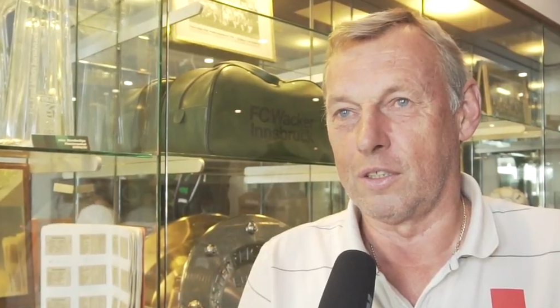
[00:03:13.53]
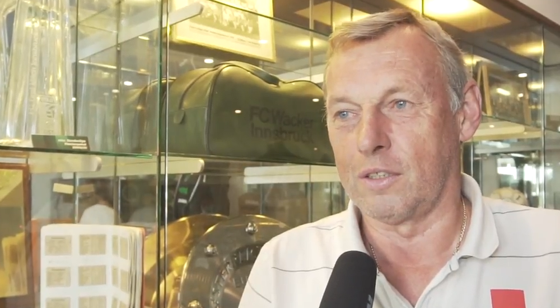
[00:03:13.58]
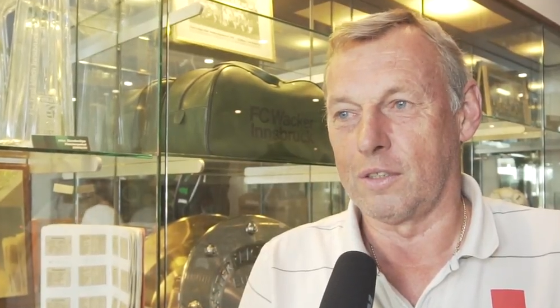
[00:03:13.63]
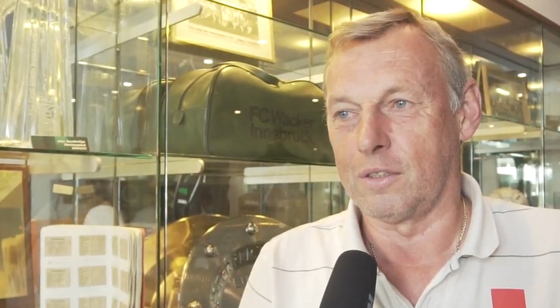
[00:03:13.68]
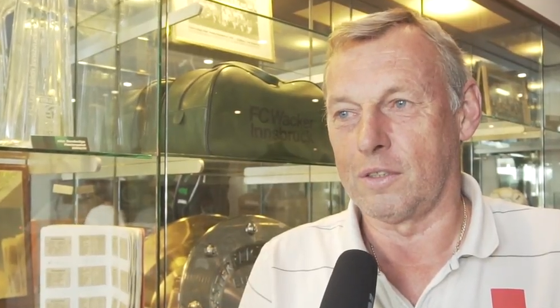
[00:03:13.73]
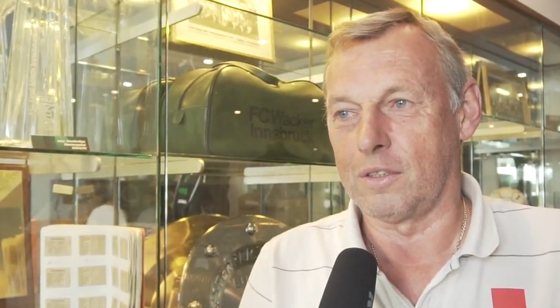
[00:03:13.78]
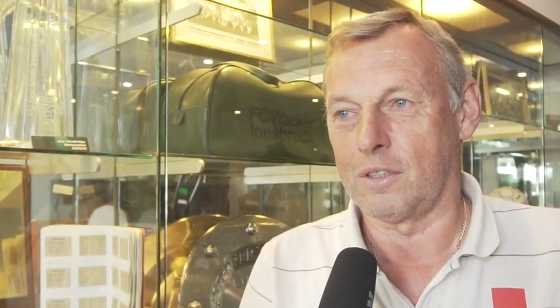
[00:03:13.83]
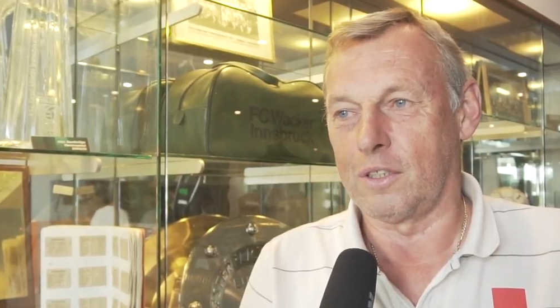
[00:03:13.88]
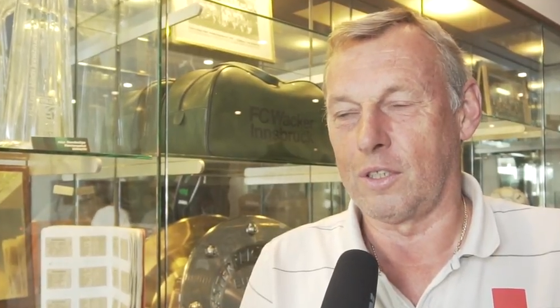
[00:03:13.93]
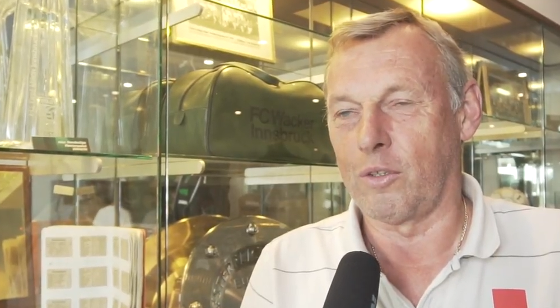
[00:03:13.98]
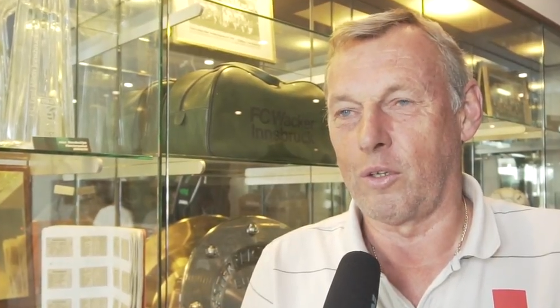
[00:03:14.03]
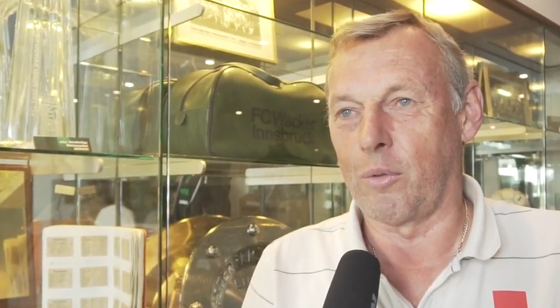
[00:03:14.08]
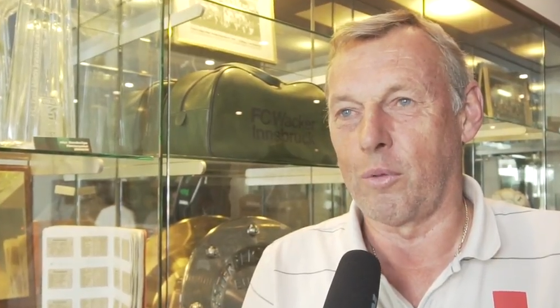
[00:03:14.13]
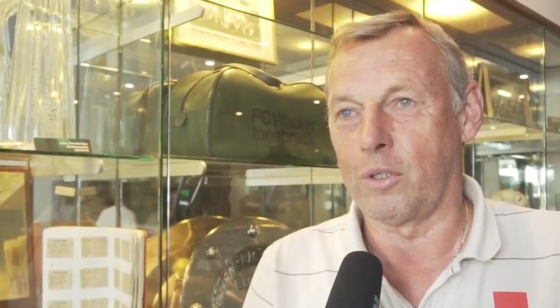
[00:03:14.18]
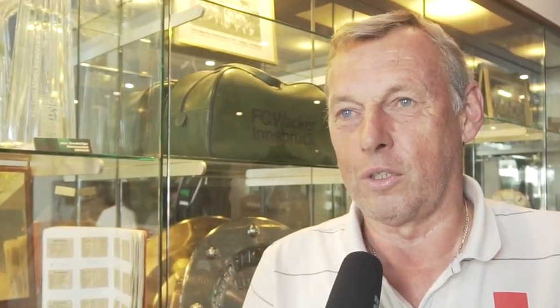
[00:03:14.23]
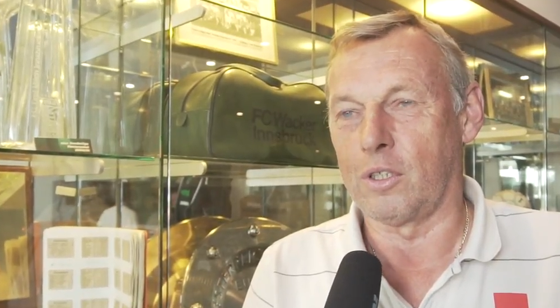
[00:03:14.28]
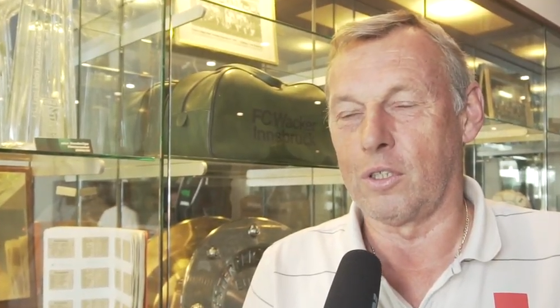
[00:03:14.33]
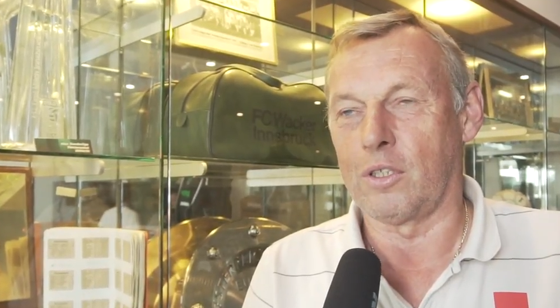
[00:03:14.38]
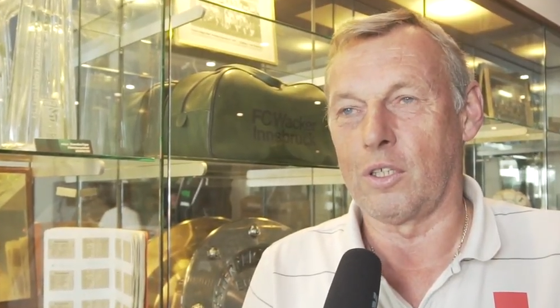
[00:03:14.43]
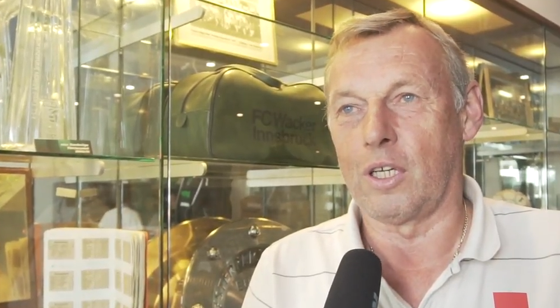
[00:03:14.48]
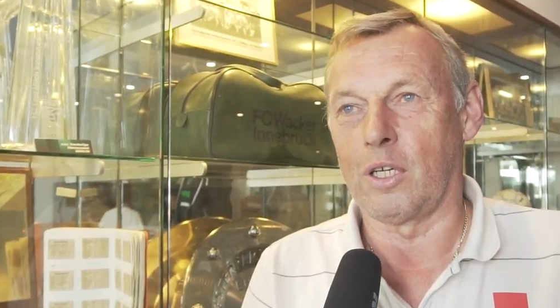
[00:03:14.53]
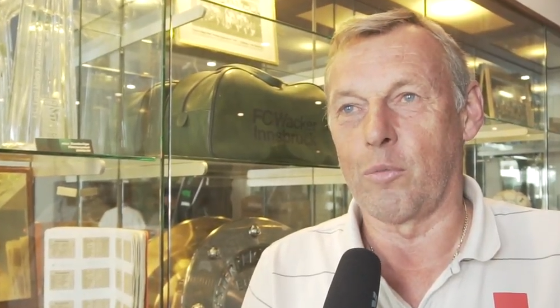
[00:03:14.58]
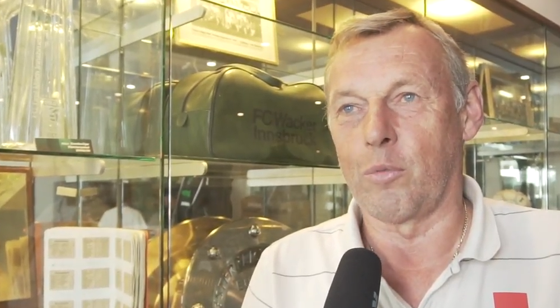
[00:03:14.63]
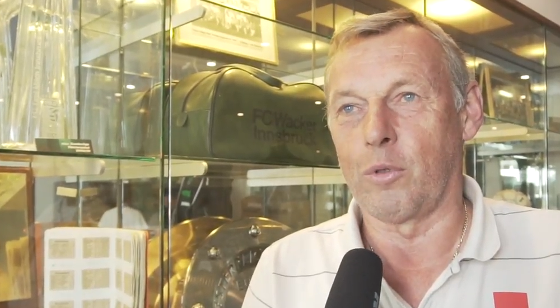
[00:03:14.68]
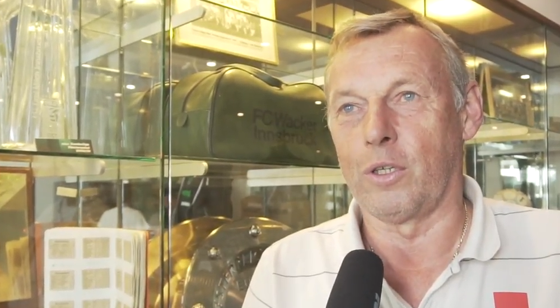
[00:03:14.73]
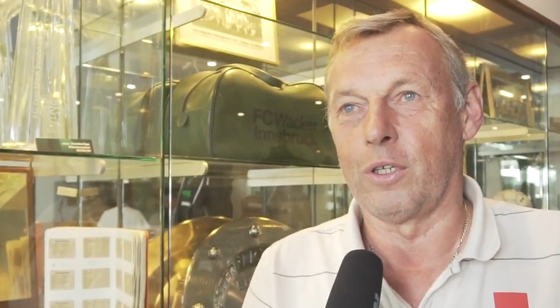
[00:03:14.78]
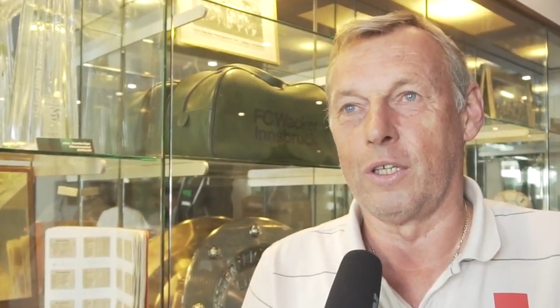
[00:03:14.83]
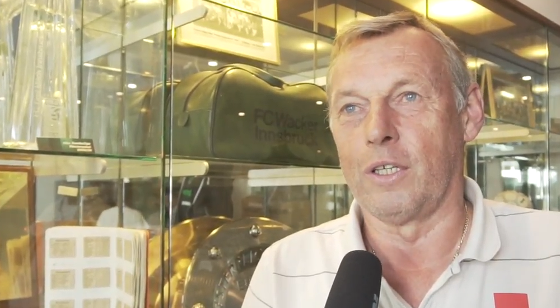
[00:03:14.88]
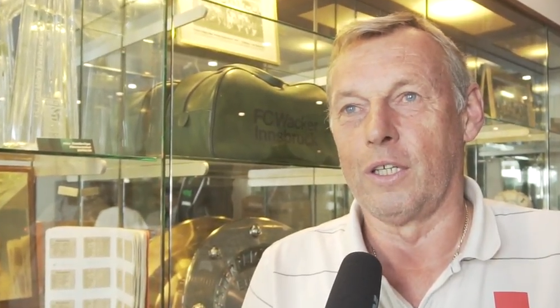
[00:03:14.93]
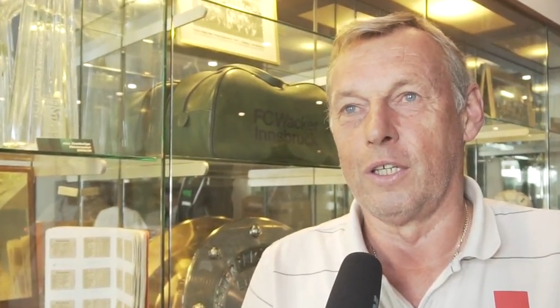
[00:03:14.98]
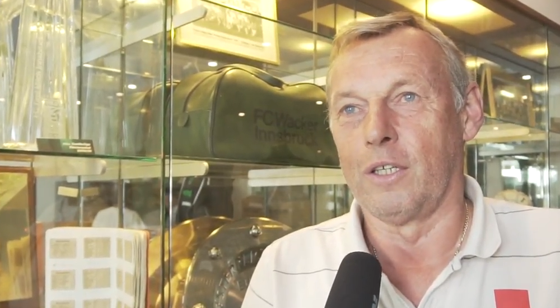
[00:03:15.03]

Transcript: äh, gearbeitet habe.